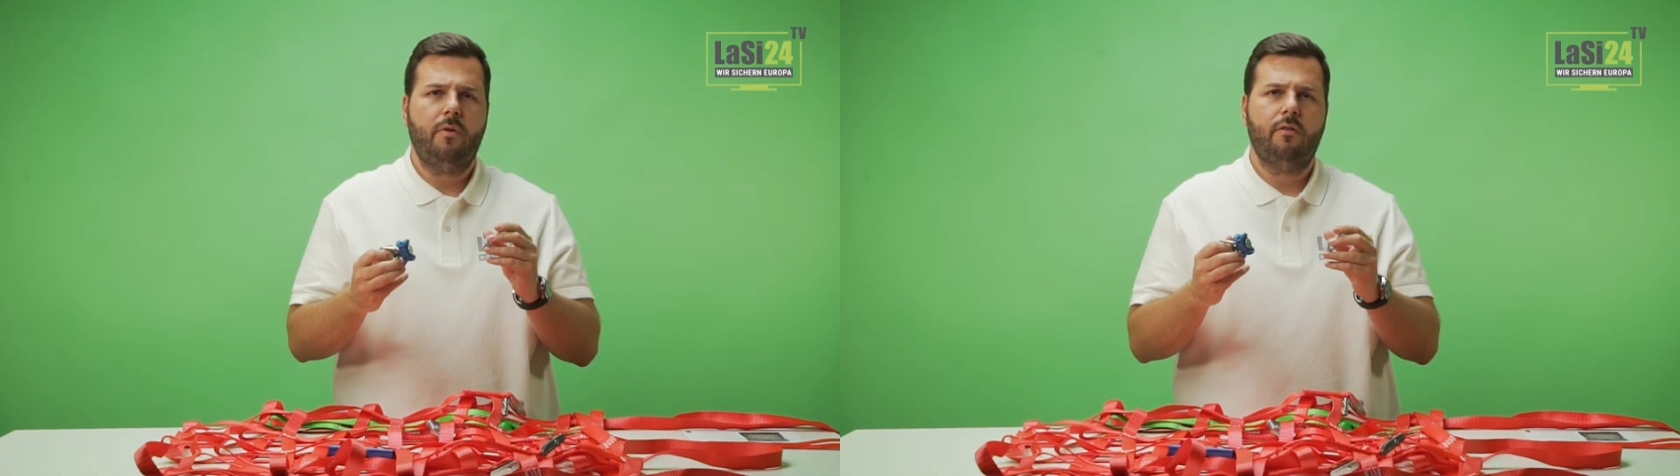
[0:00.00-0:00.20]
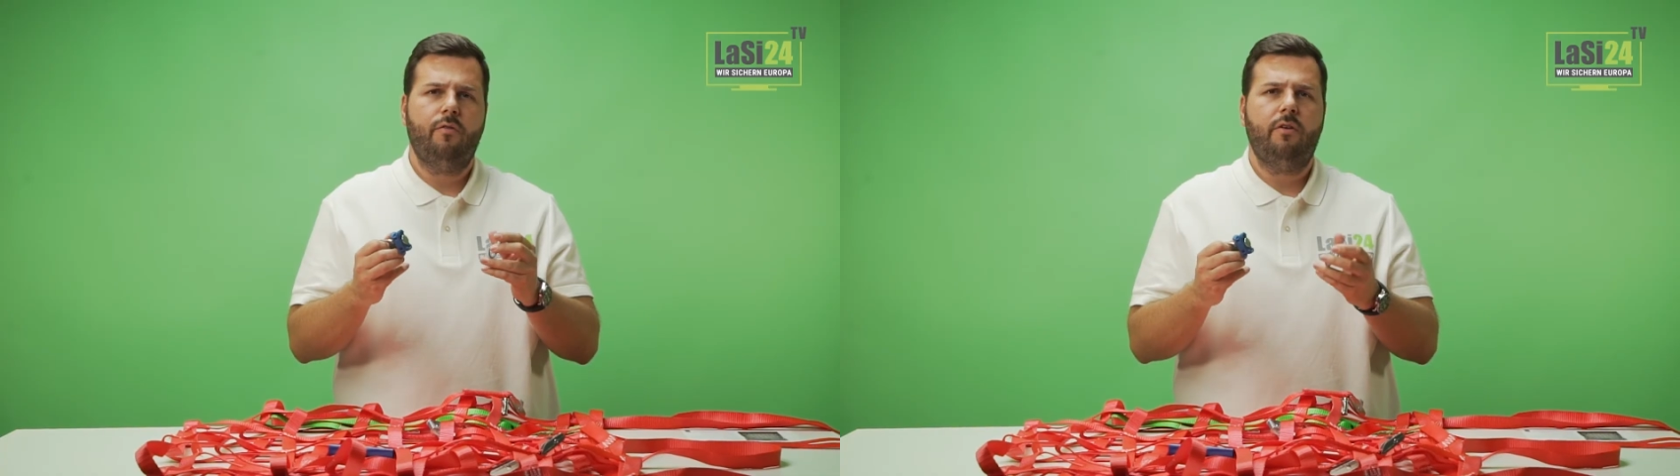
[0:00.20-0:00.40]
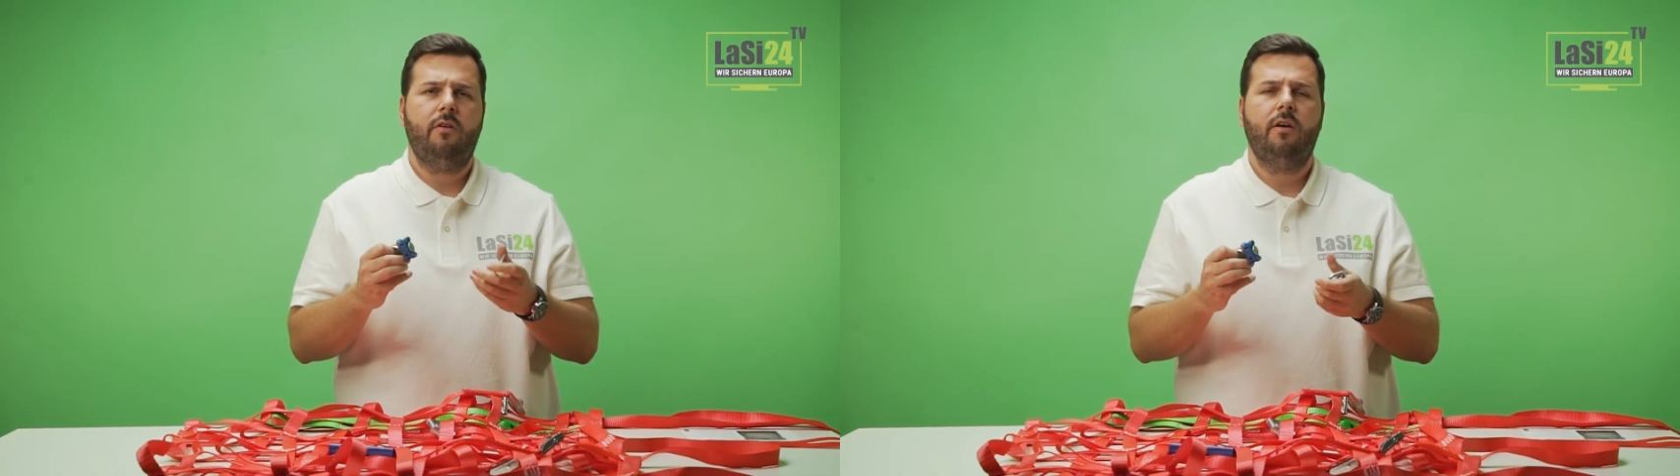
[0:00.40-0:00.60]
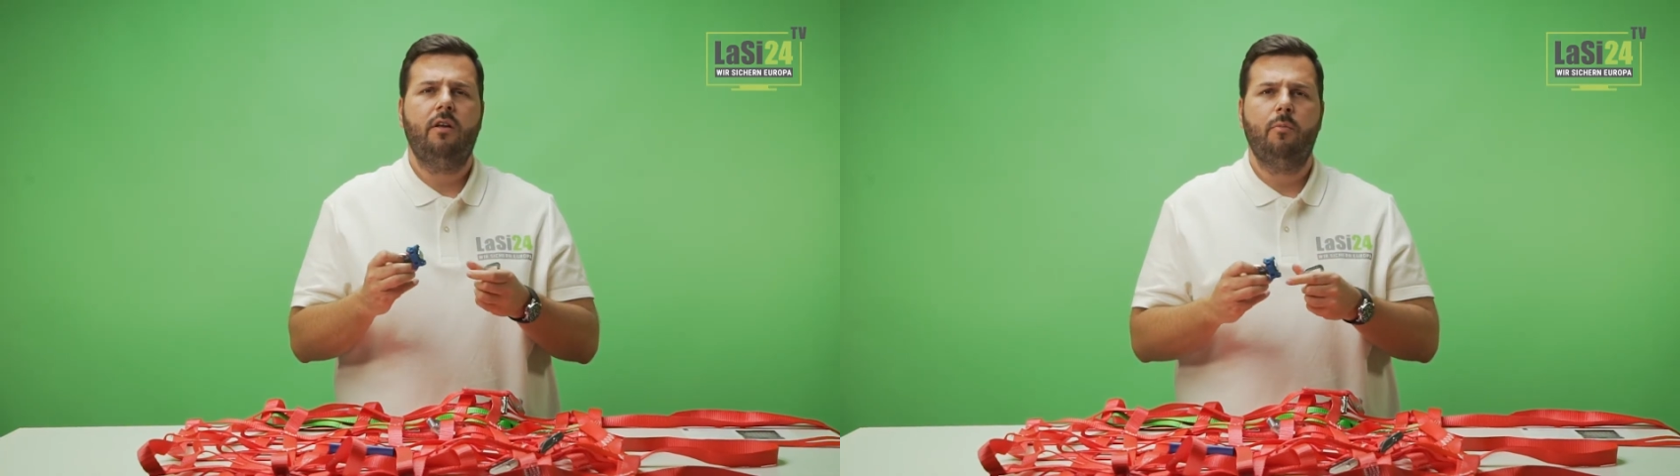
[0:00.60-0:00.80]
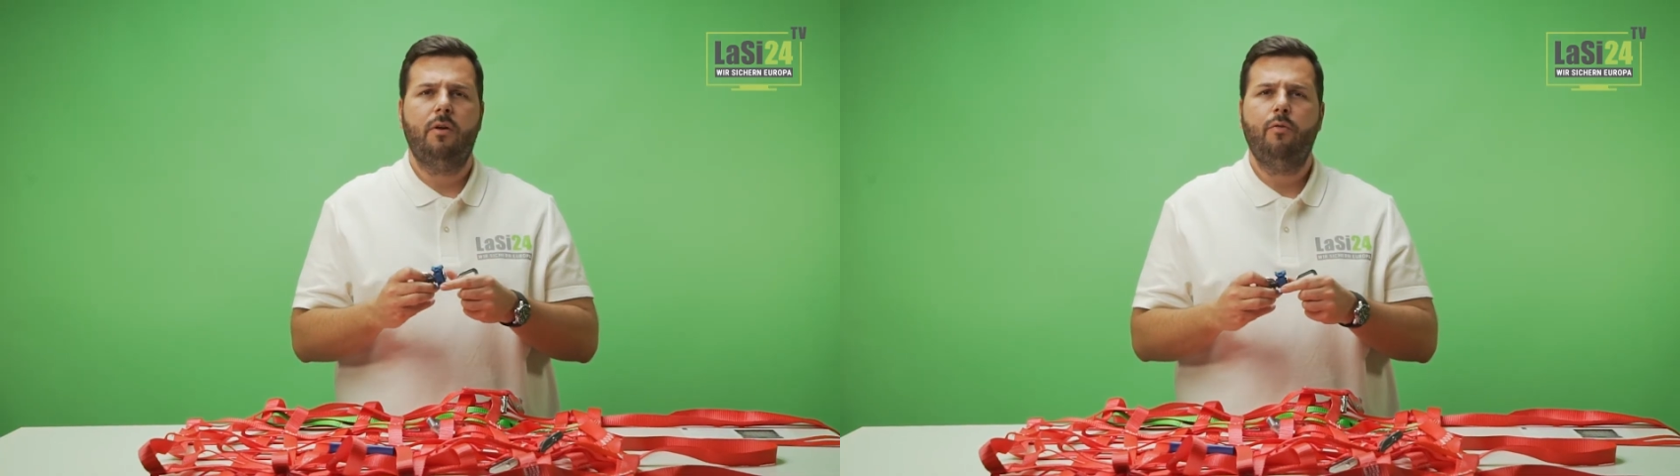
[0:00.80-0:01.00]
diese Fittinge,
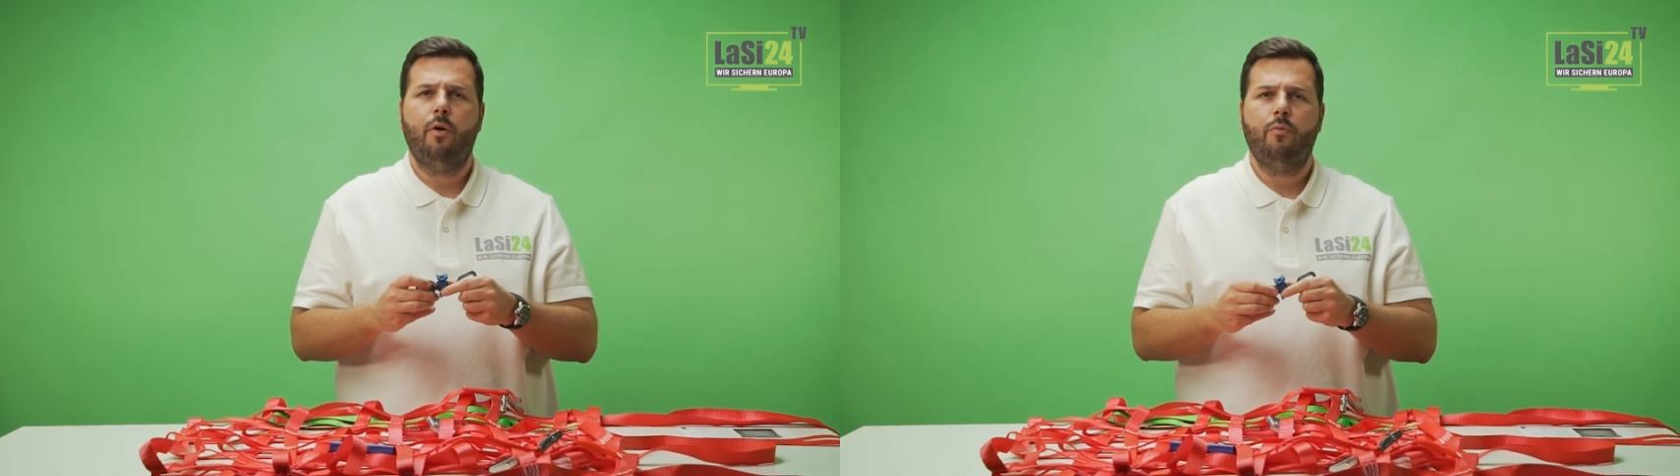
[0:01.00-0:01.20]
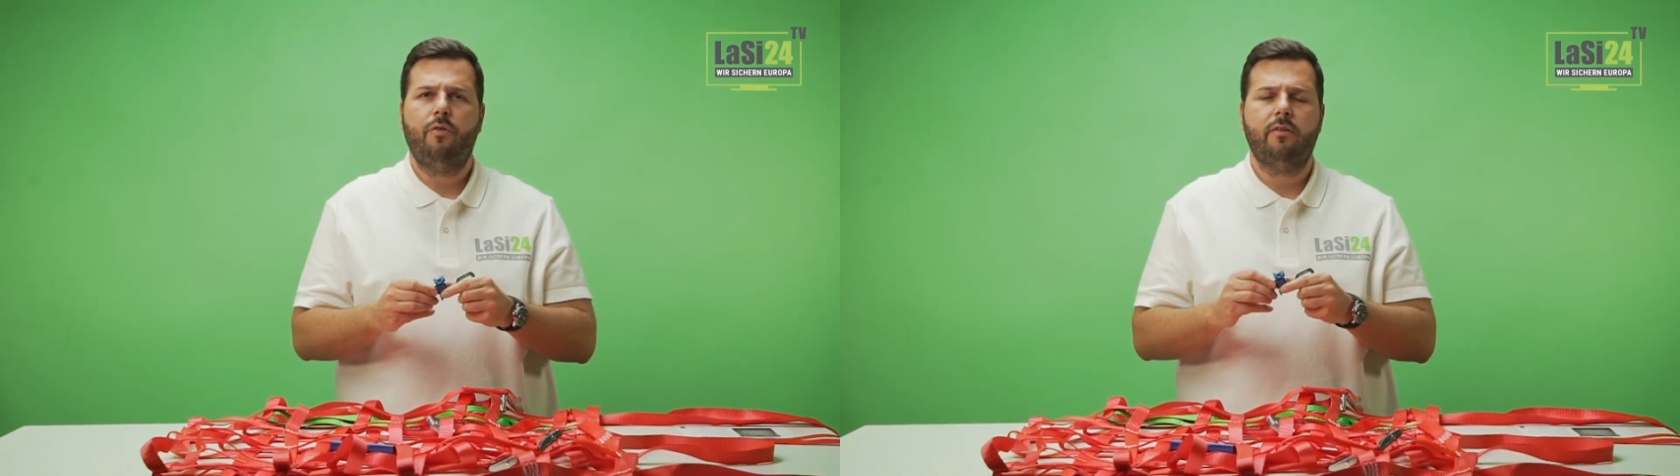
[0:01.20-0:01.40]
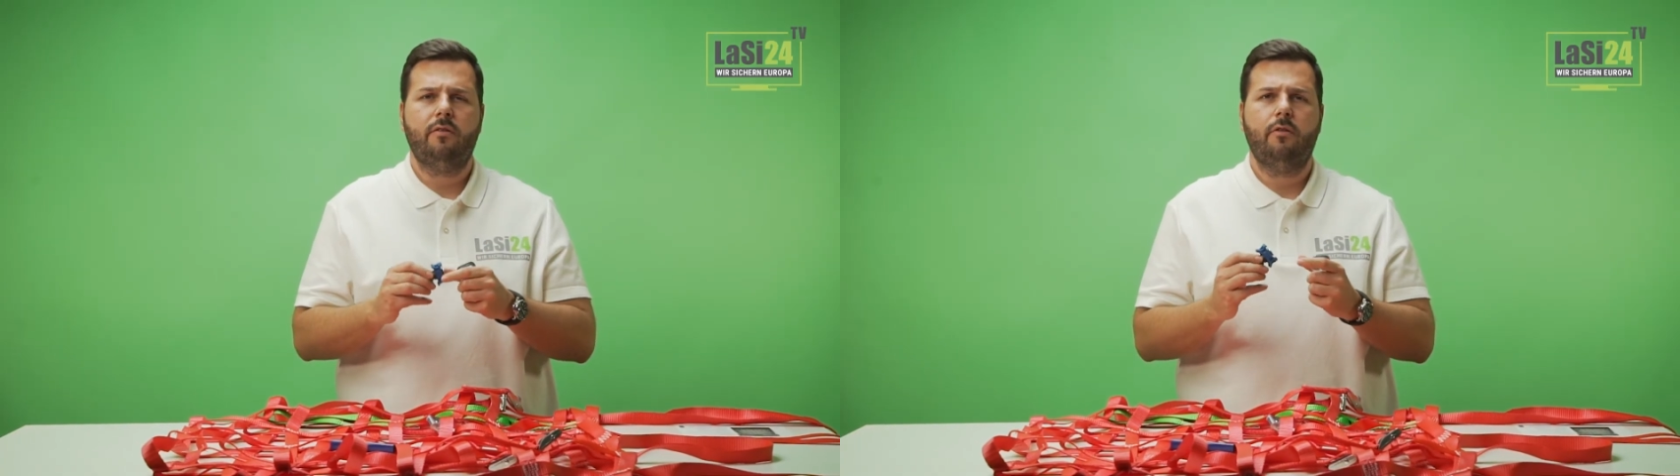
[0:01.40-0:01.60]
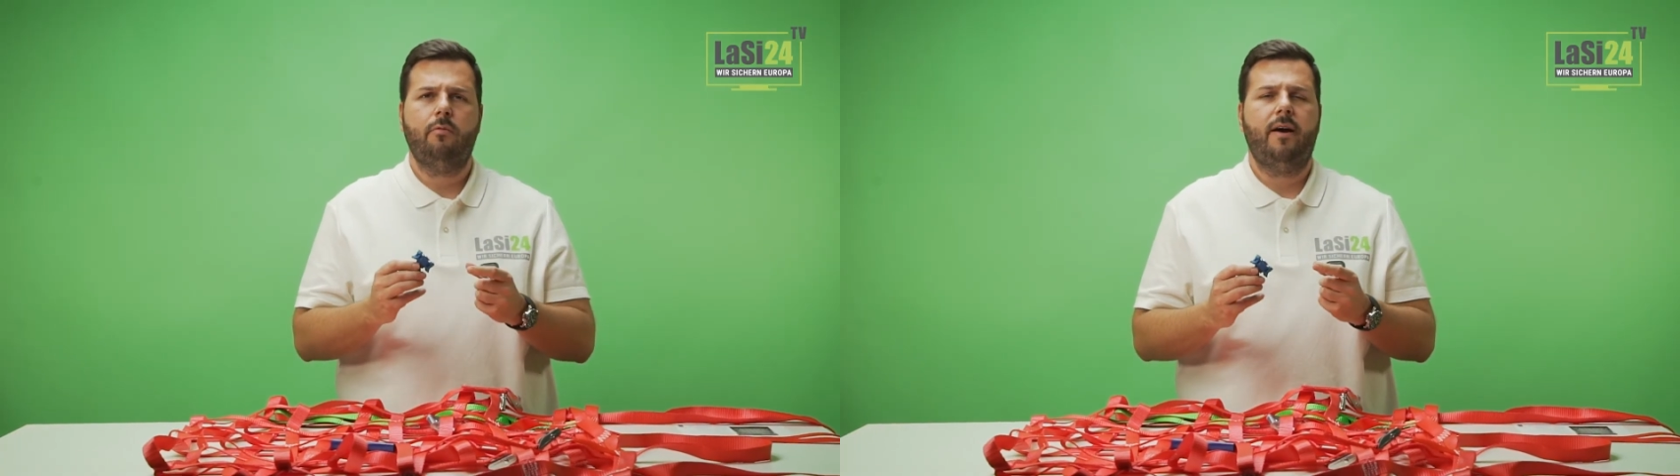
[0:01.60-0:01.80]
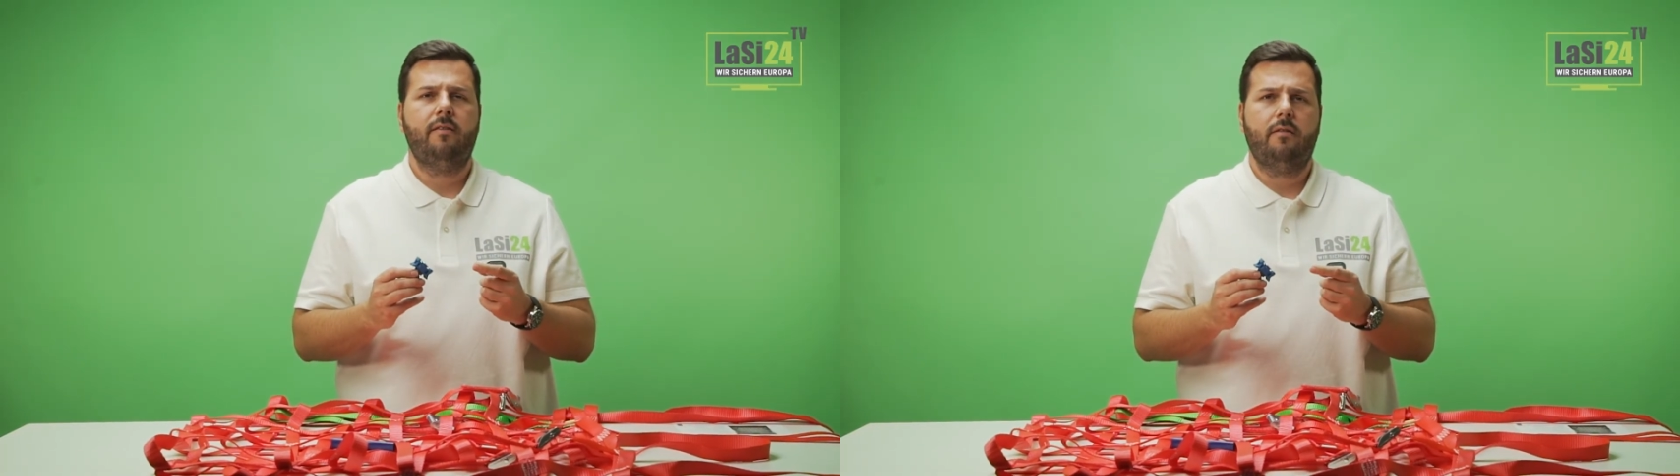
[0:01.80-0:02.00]
die im Lieferumfang sind, zum
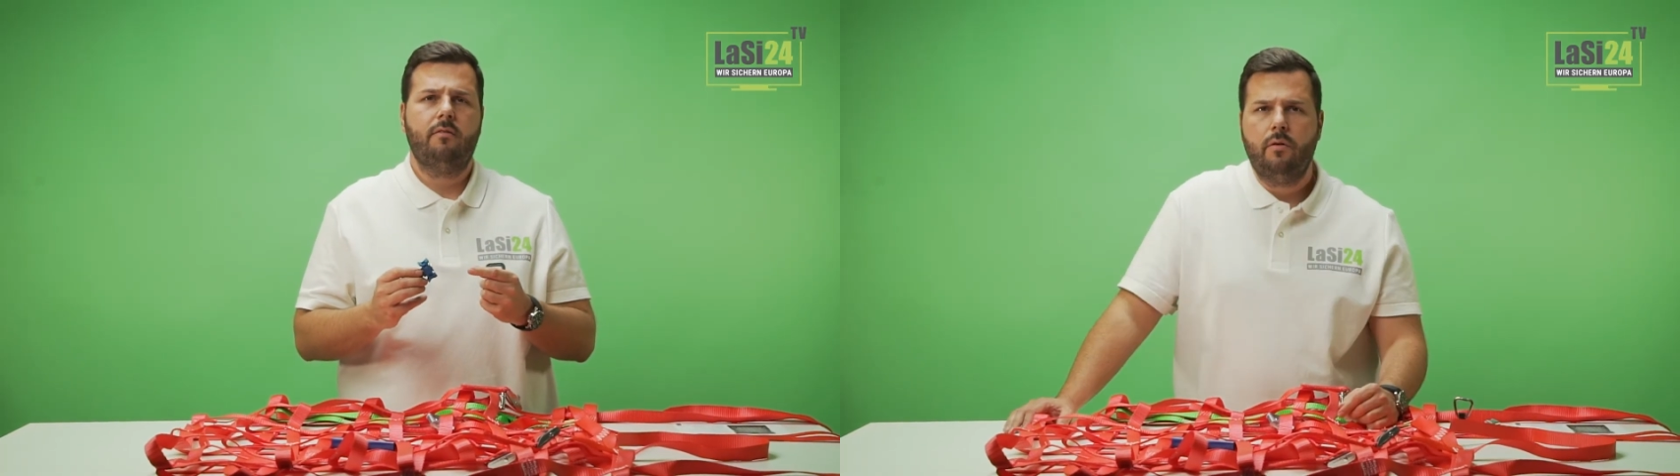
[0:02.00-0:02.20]
Einsatz.